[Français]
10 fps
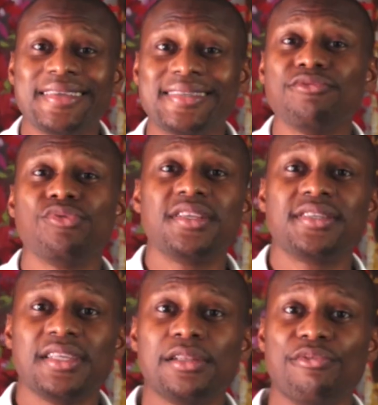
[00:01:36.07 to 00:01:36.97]
et si vous
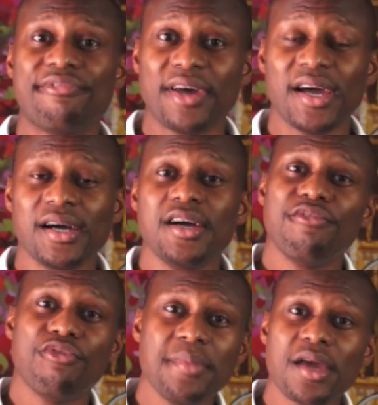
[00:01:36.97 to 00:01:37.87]
décidez de le faire,
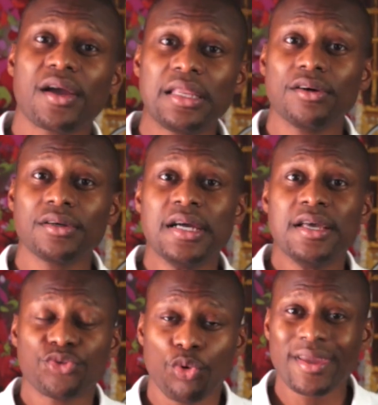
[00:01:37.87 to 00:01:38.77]
vos meilleurs clients
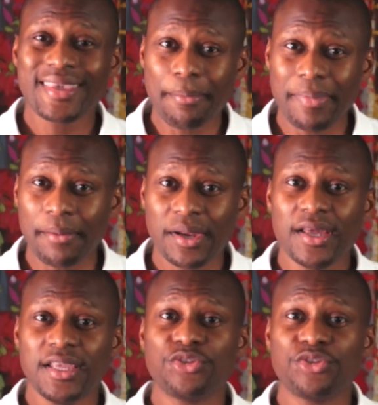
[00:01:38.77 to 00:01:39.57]
seront capables,